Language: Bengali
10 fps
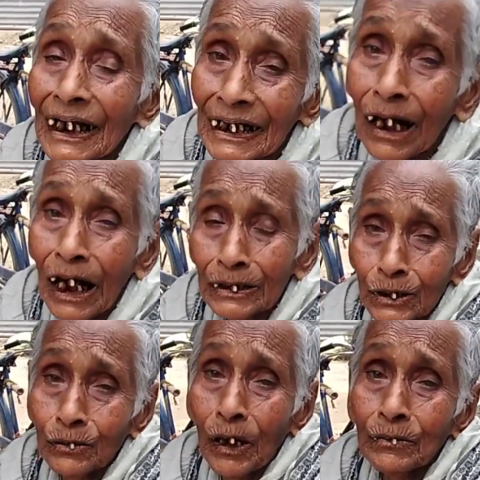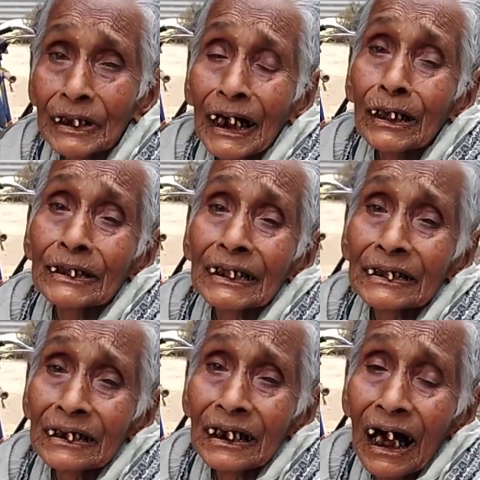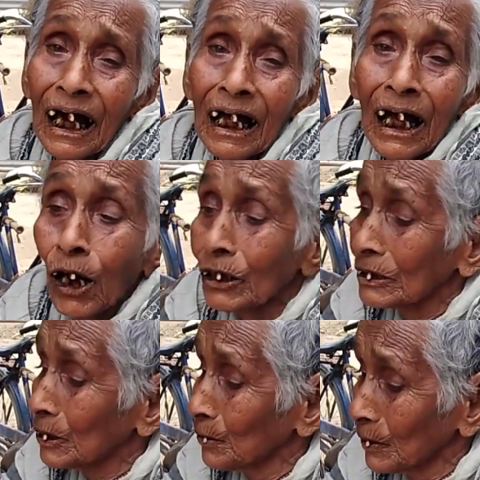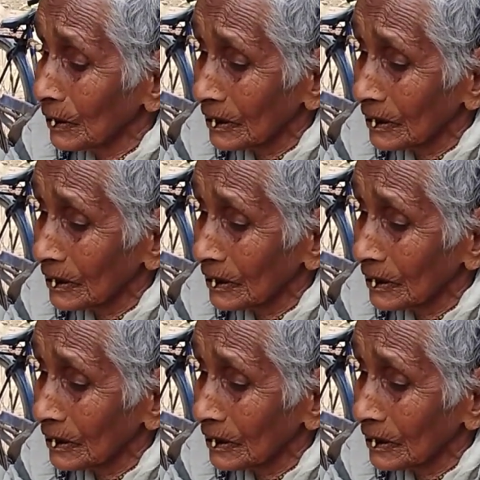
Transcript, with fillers: তো কী করবো বলো বকেই যাচ্ছে আমি একটু সান্ত্বনা দিয়ে আসলাম